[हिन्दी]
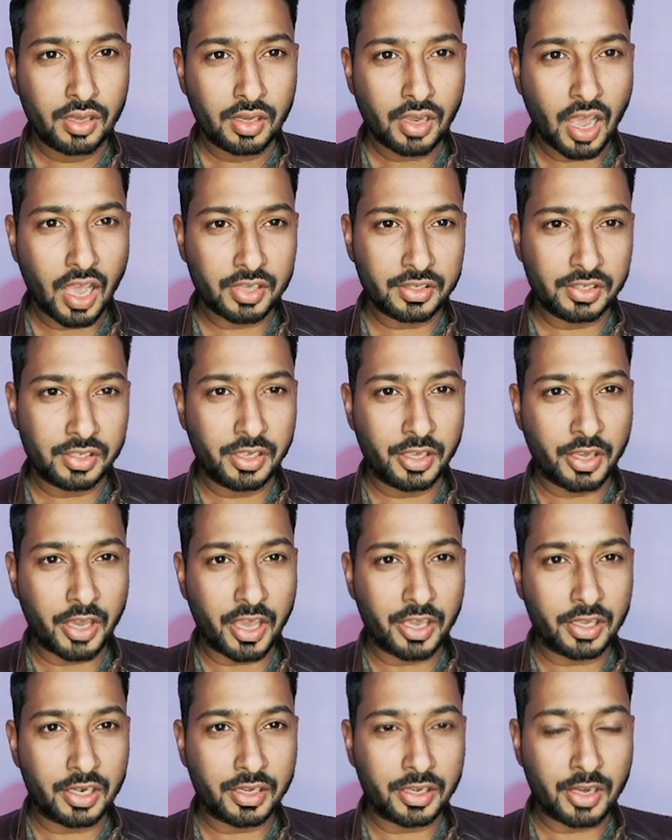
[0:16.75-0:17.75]
हंसी नहीं
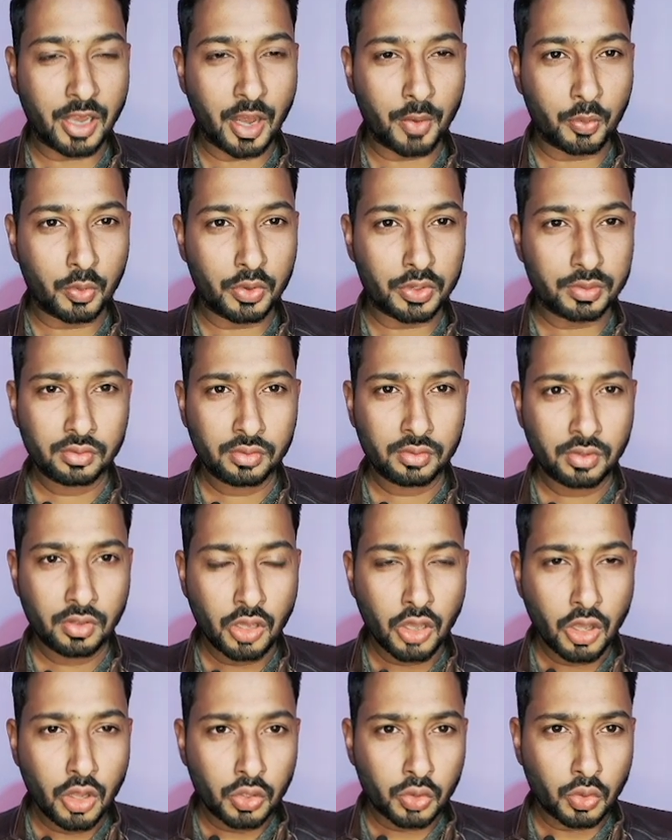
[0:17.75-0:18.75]
आएगी लेकिन आपको इसमें
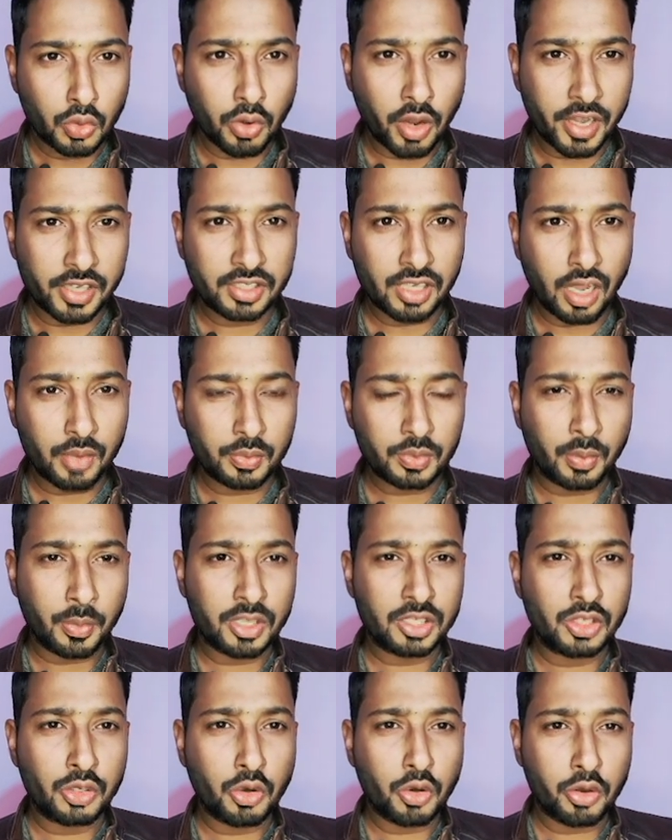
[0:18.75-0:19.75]
तो गाइज आप समझ
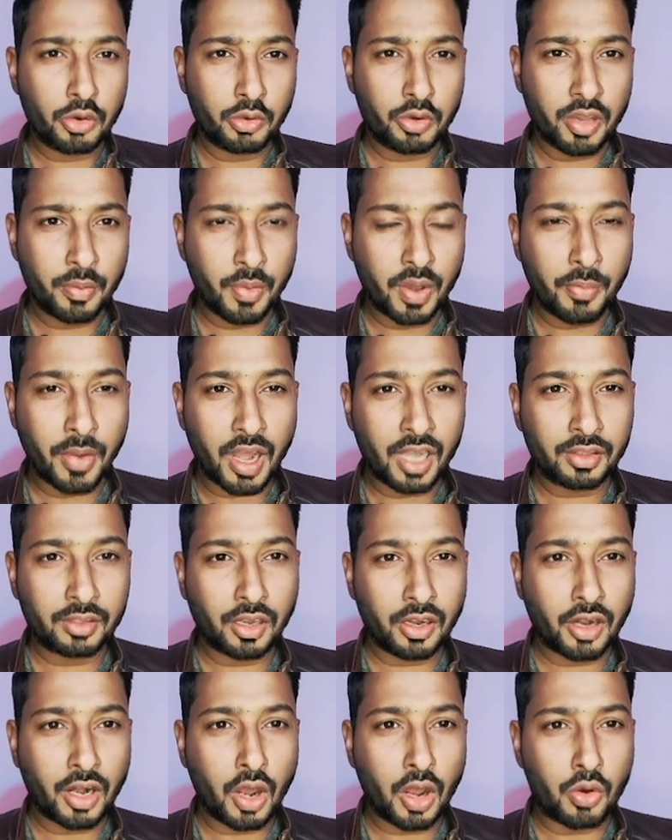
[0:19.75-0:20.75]
ही गए होंगे मैं बात कर
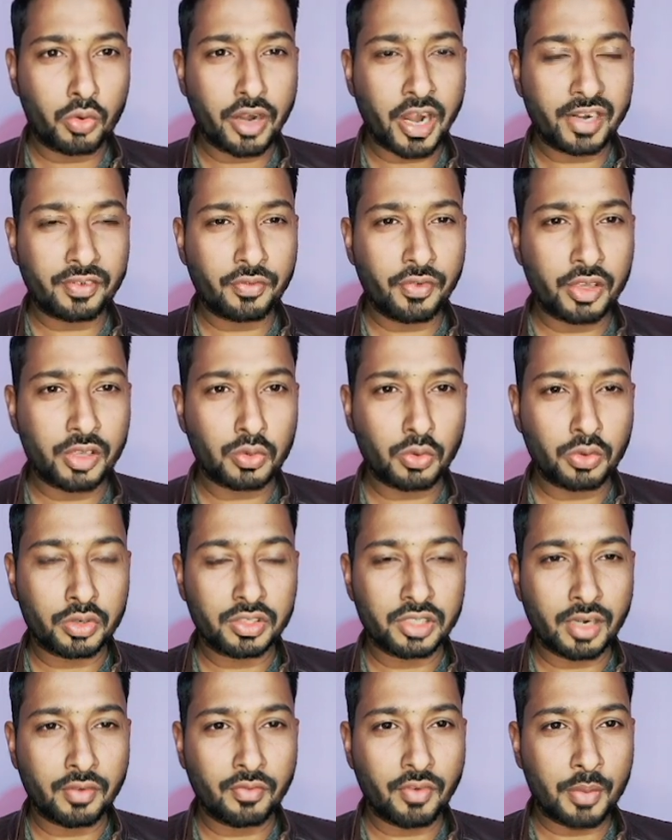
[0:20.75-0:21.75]
रहा हूँ नेटफ्लिक्स
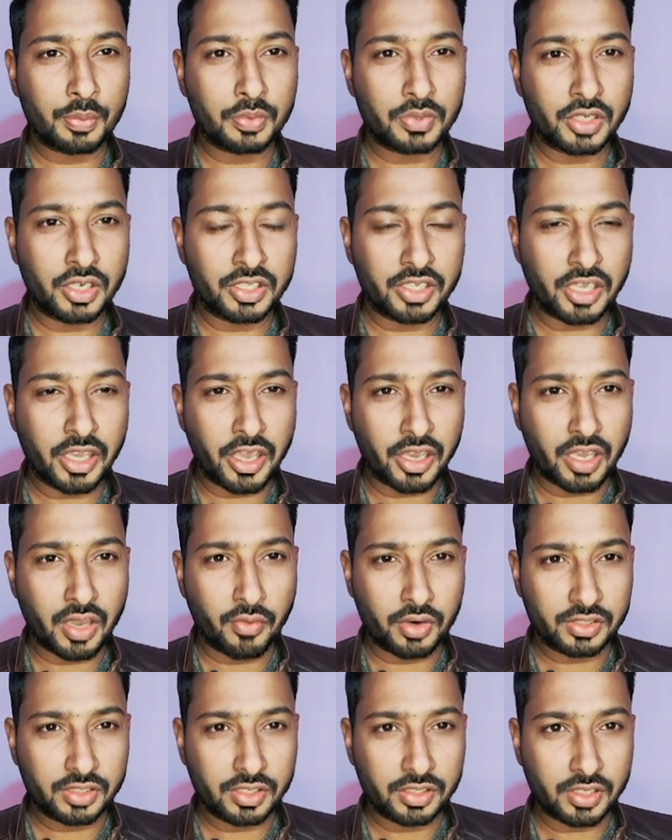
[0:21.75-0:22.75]
ओरिजिनल वेब सीरीज ए के
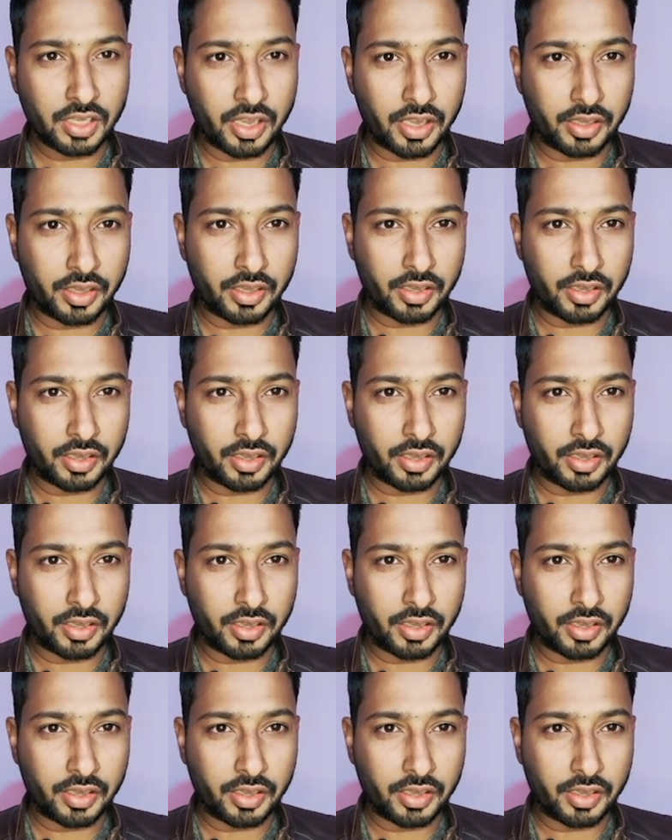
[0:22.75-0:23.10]
वर्सेज ए के